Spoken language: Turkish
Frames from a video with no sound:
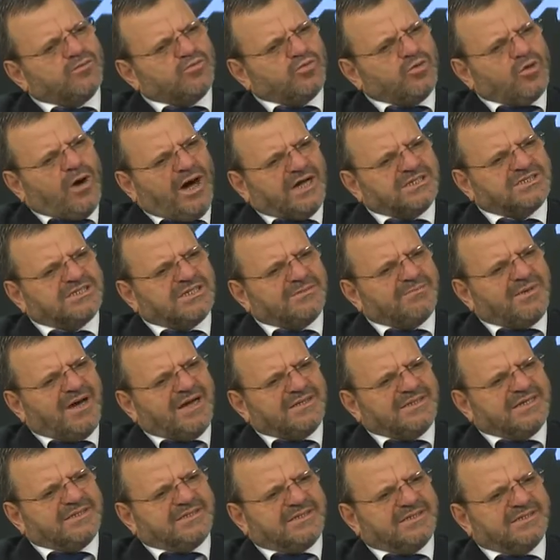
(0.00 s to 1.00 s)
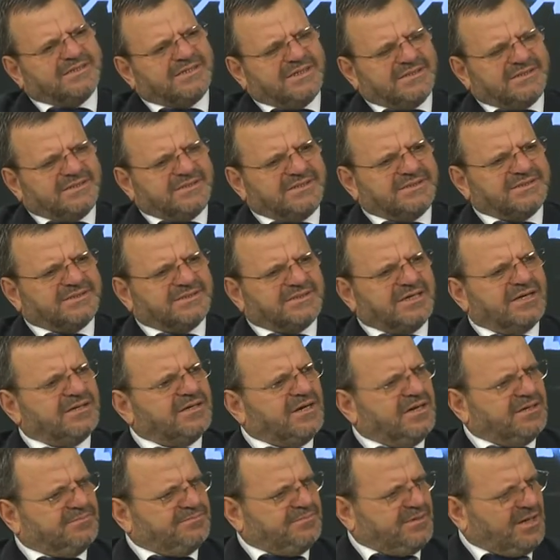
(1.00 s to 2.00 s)
bu hac ibadeti dediniz de
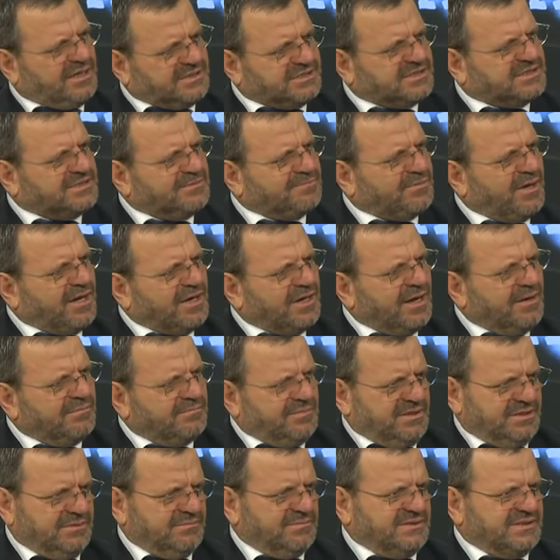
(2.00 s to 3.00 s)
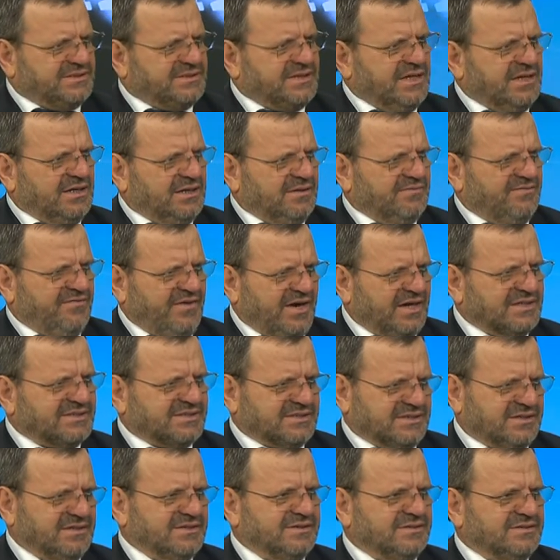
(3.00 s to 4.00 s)
Hazreti Peygamberimize farz
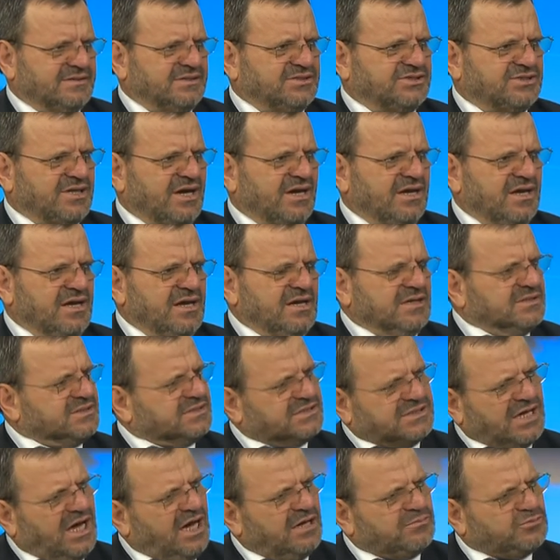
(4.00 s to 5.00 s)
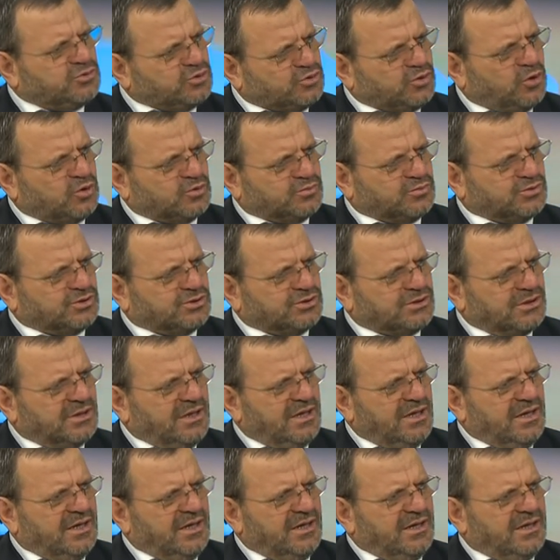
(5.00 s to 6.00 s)
kılınınca sahibi sormuş.
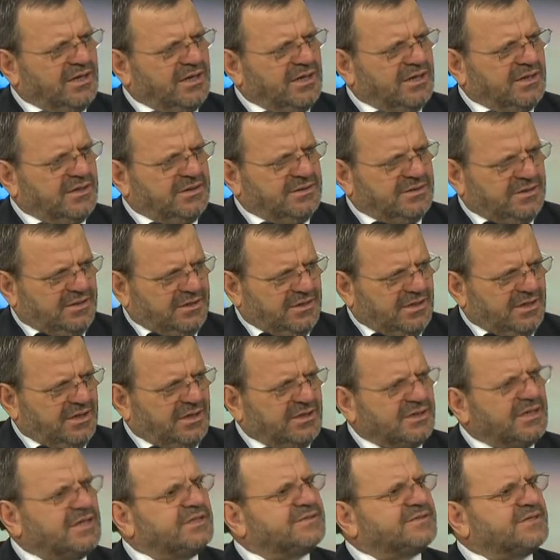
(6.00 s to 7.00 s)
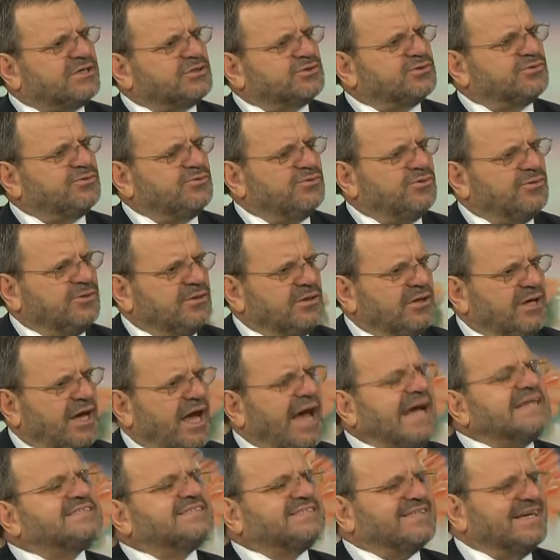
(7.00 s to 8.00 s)
E, ey Allah'ın Resulü
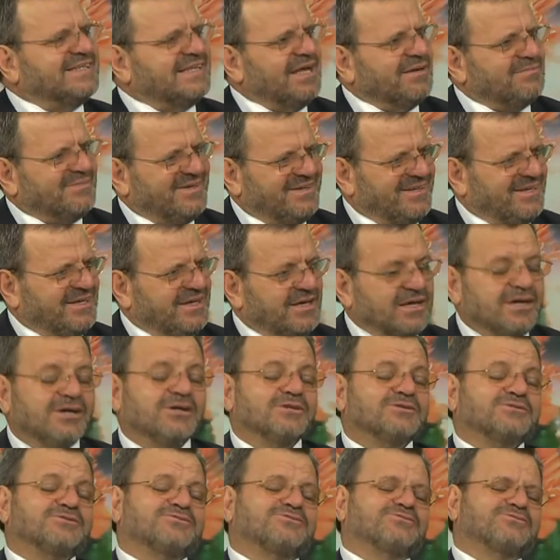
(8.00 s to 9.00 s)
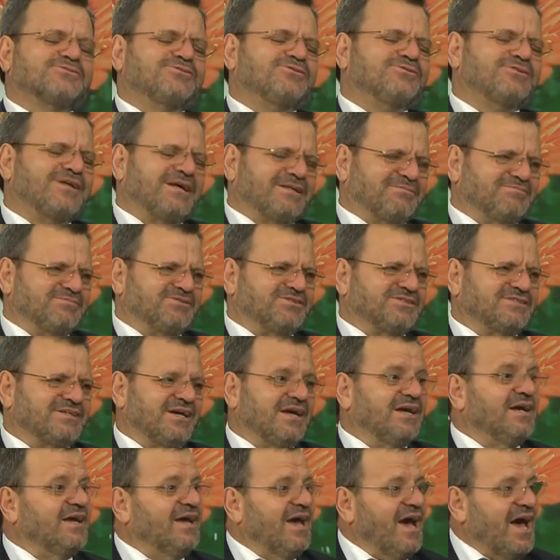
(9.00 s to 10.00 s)
her, her sene, sene mi hac yapalım? Sükut evet. etmiş.
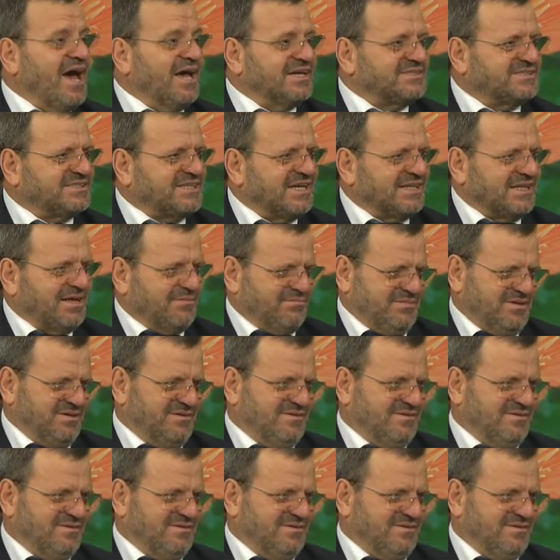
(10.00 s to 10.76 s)
Her sene mi?